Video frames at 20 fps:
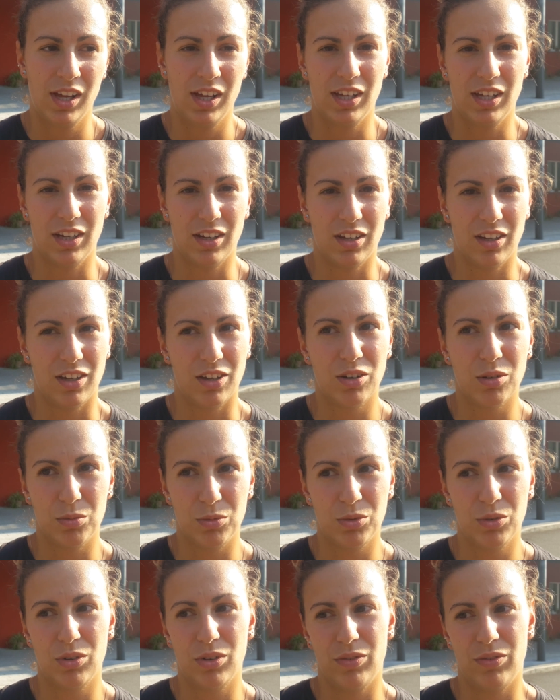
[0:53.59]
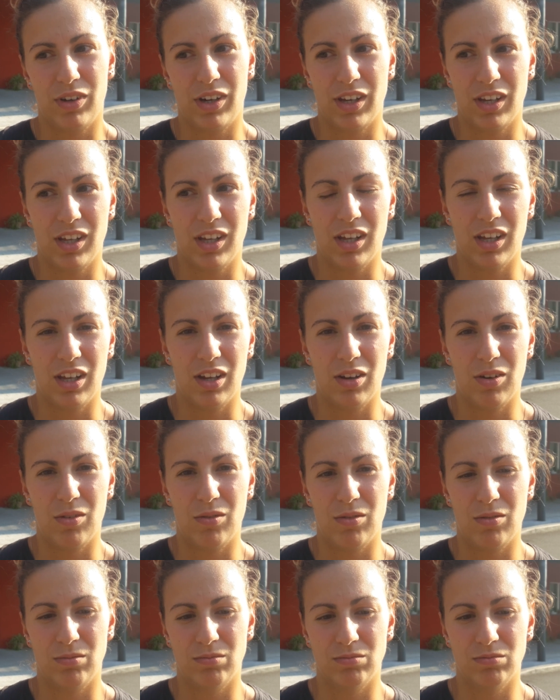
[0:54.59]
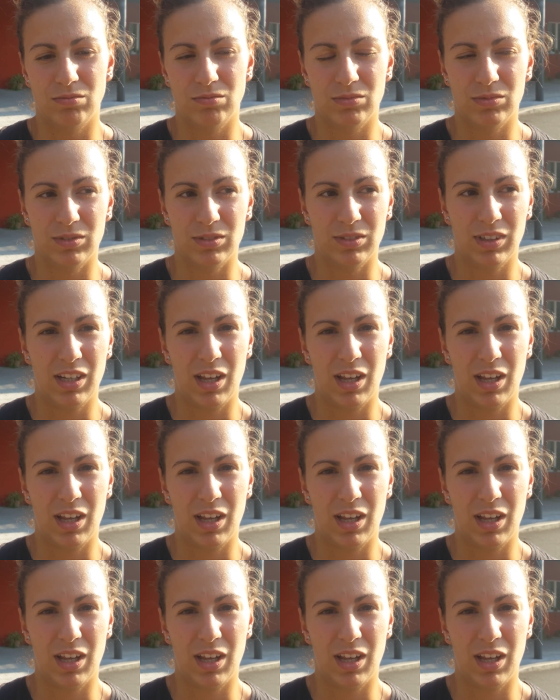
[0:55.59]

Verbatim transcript: e comunque fare un,